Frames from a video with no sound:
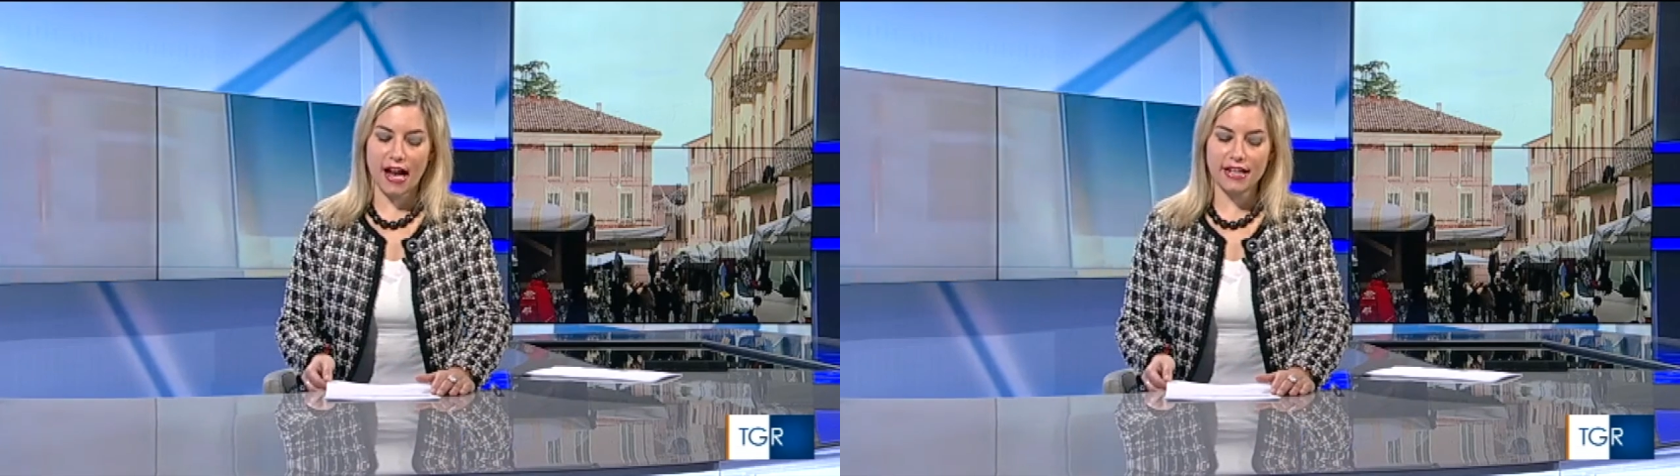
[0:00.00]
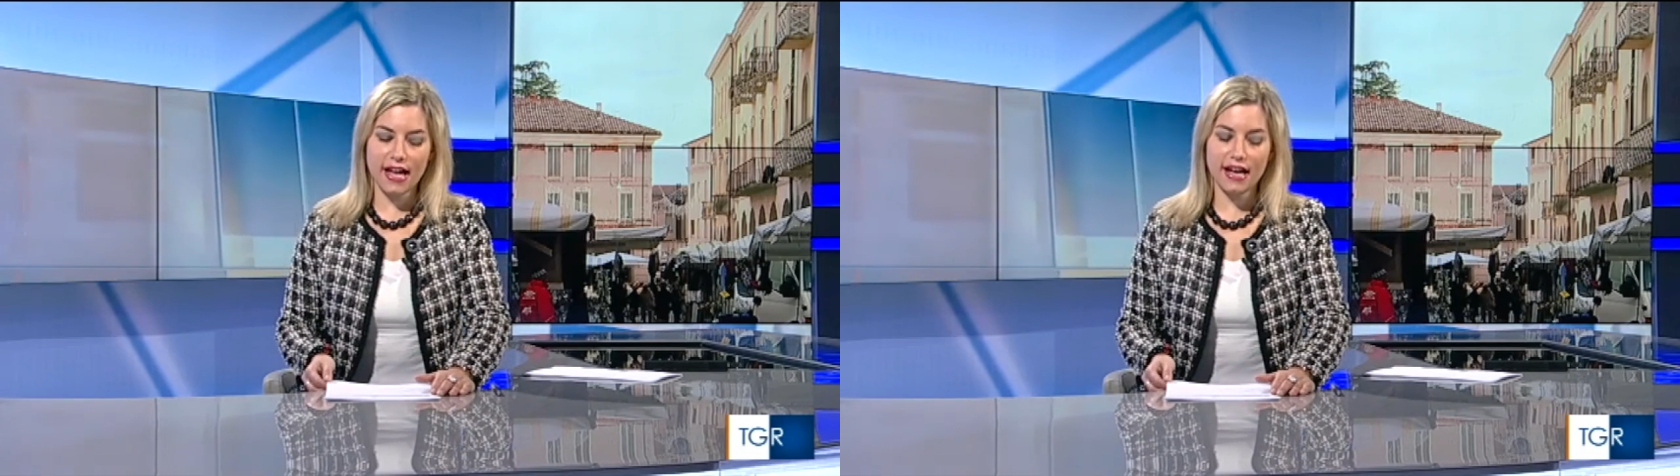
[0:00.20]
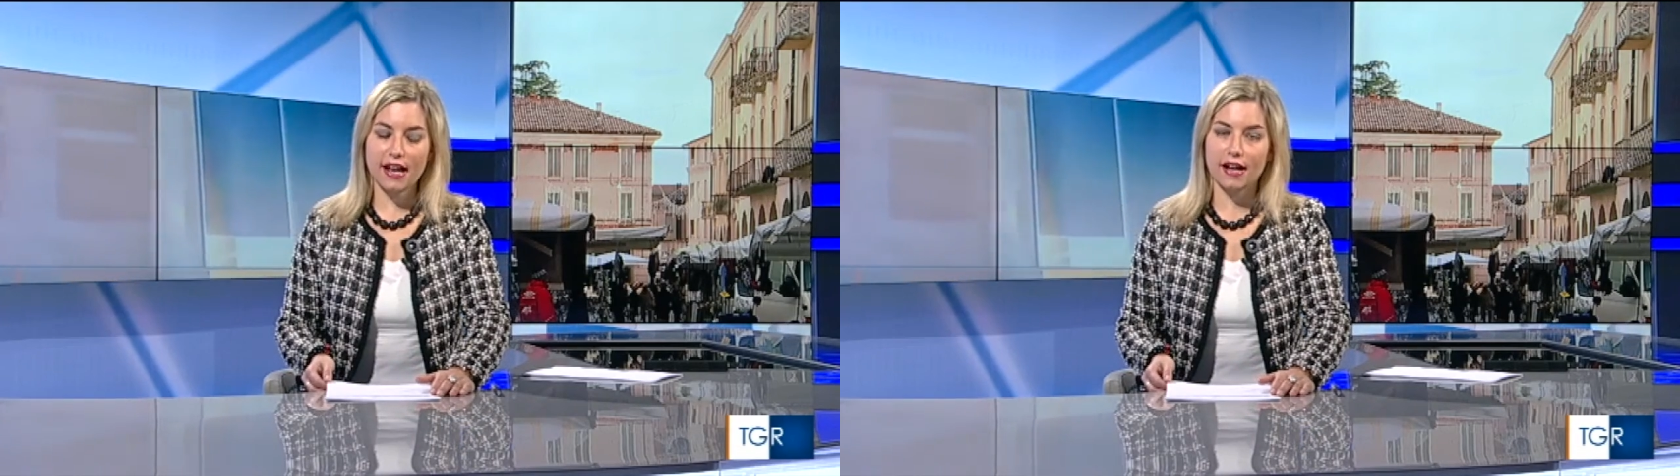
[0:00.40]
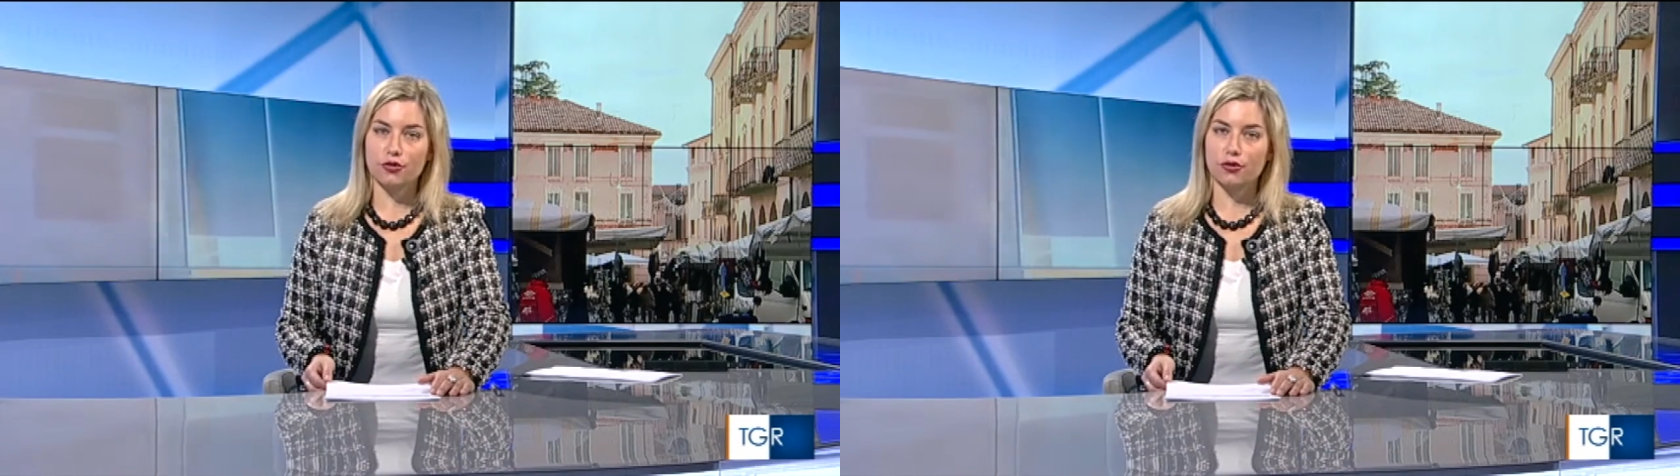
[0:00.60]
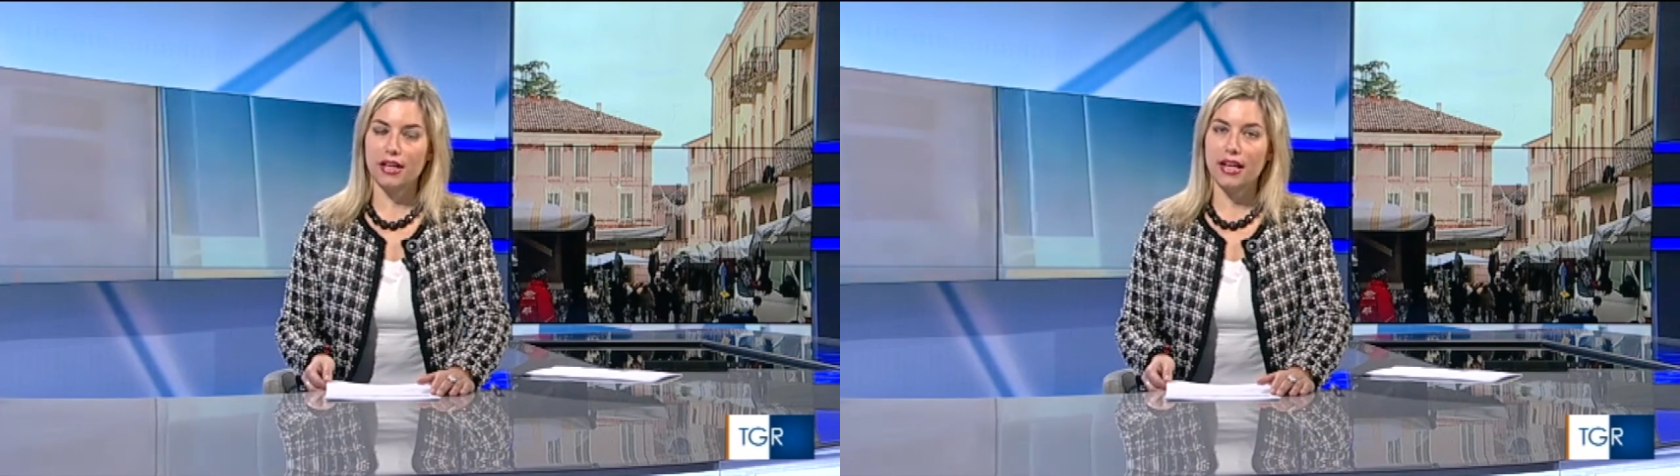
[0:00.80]
è nato
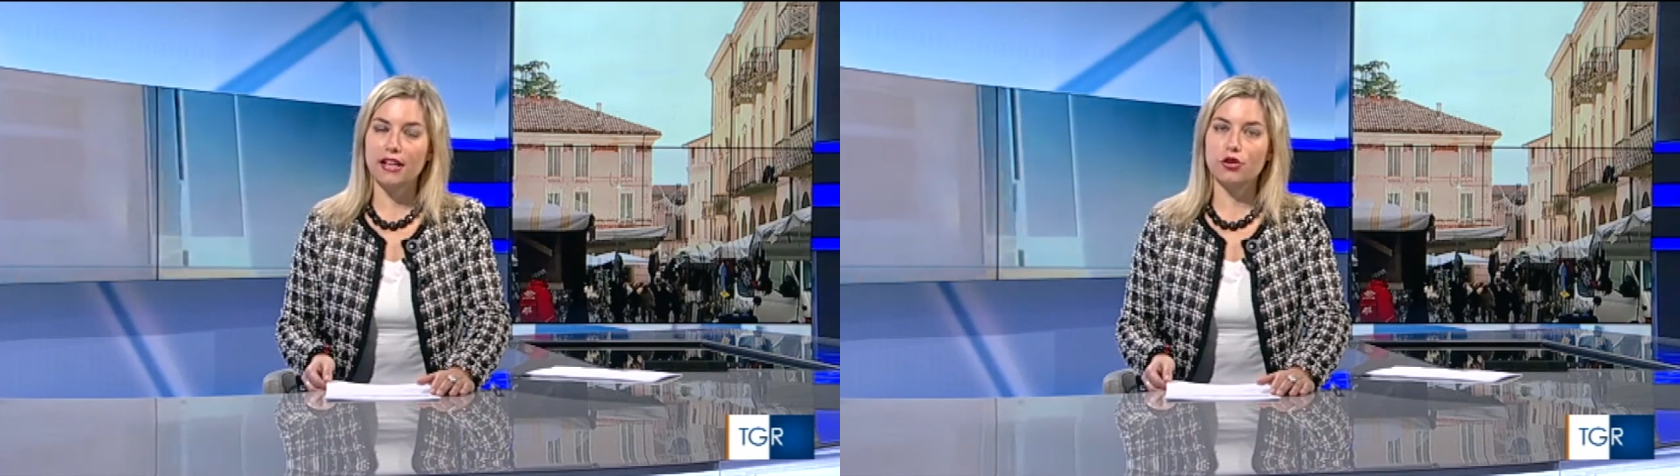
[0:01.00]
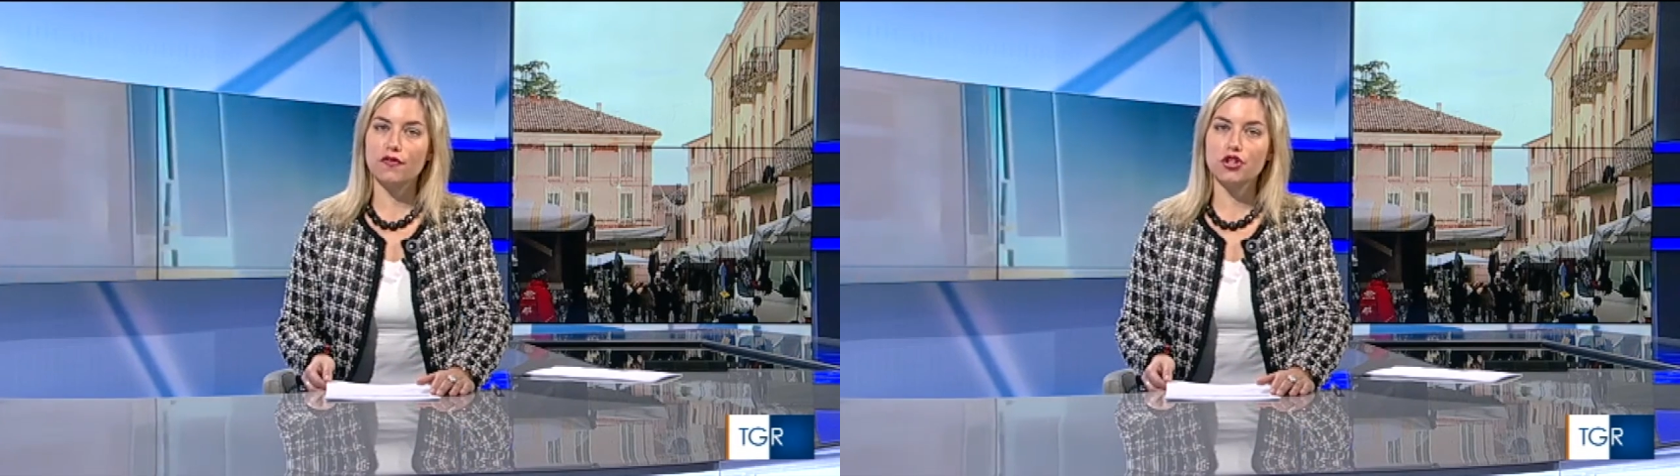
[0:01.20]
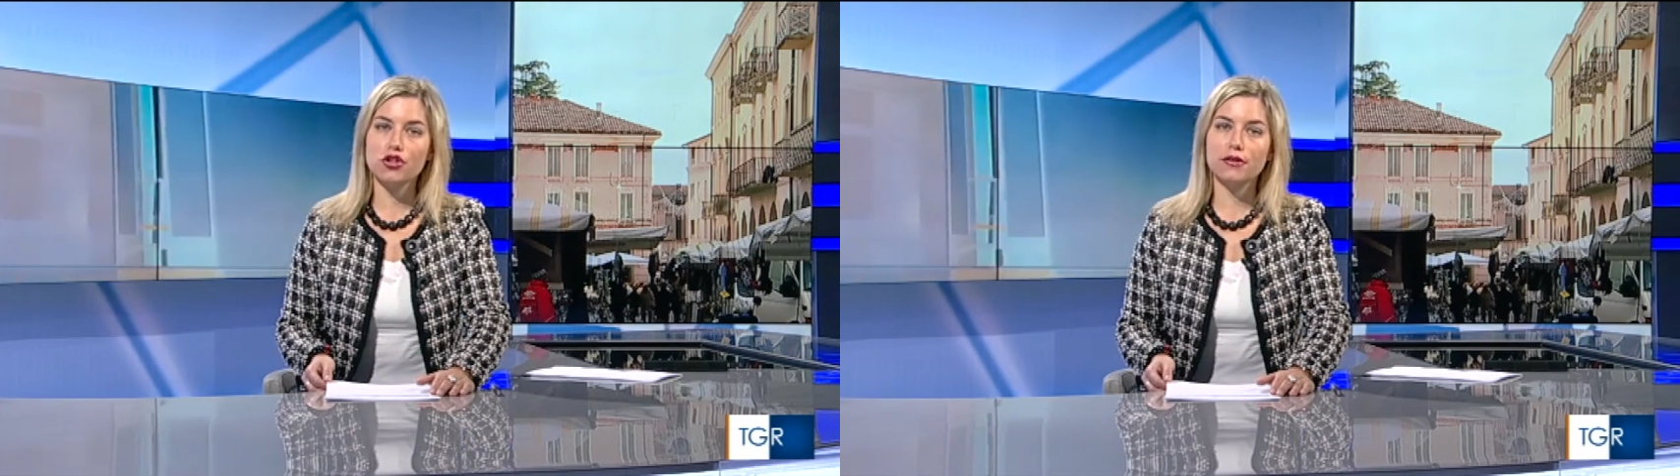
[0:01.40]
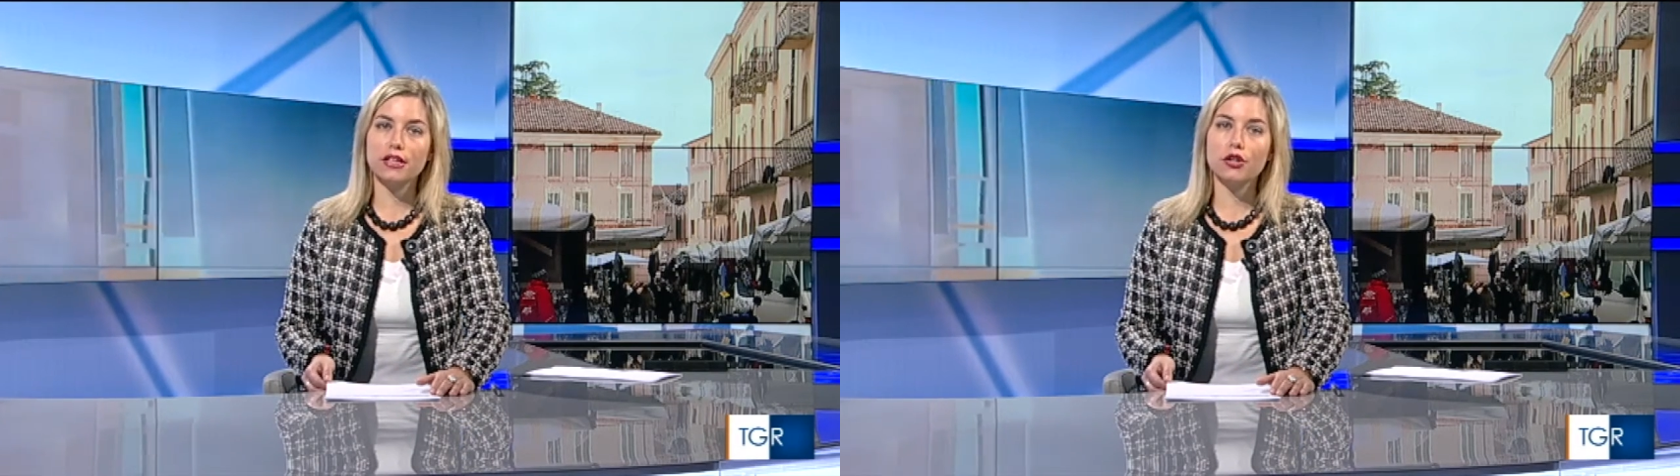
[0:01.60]
nell'Alto Vicentino